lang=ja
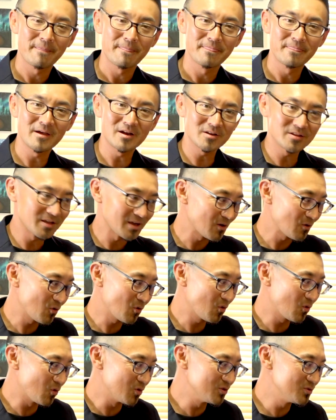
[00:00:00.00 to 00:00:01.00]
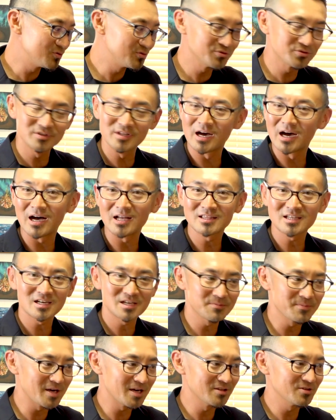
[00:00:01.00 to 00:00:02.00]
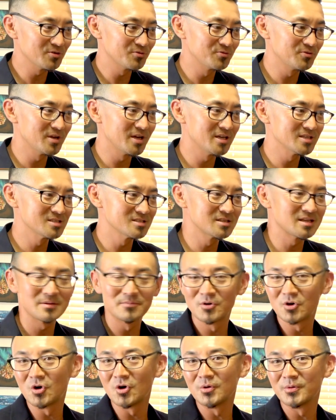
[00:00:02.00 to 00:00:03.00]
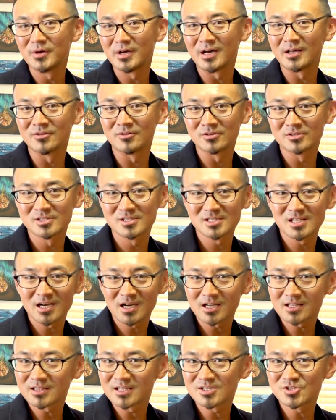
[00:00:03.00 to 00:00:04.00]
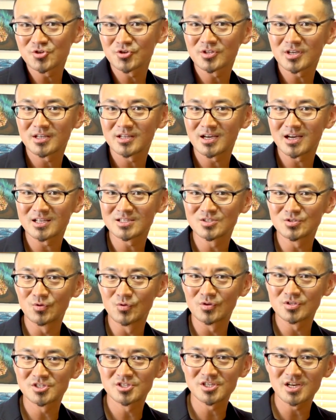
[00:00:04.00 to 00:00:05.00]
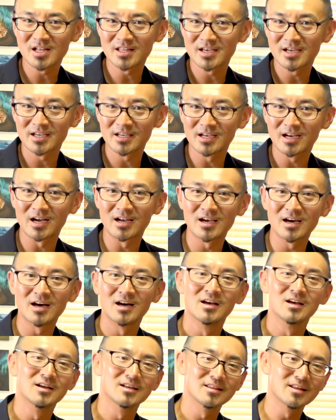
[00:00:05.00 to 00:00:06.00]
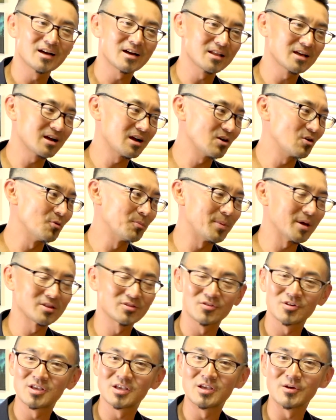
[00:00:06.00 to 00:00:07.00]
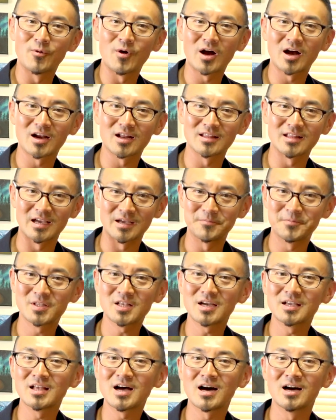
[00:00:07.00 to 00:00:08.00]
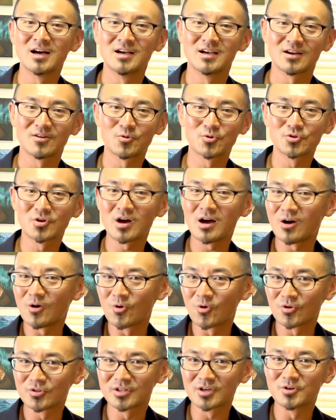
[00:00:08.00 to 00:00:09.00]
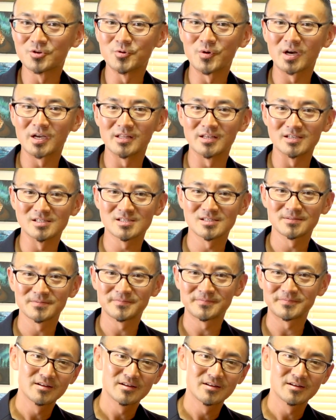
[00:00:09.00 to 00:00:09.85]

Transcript: なのでこういう風な当たり前のフレーズでもあのつながった状態の発音を知らないから、なかなかこうパッと聞きわからないみたいなことが起こってくるわけです。